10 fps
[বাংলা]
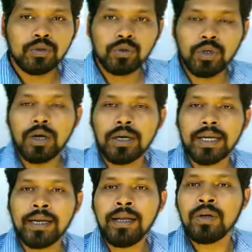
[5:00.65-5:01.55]
দুই
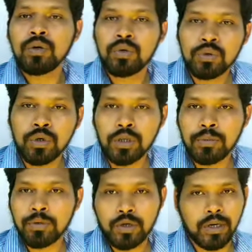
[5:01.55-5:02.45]
অঙ্কের
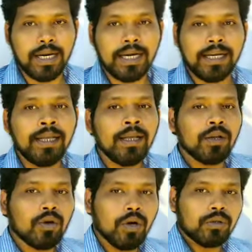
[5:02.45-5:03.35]
ক্ষুদ্রতম সংখ্যাটি
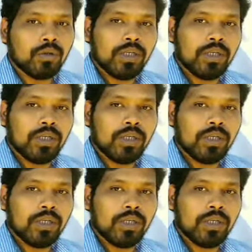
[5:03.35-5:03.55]
কত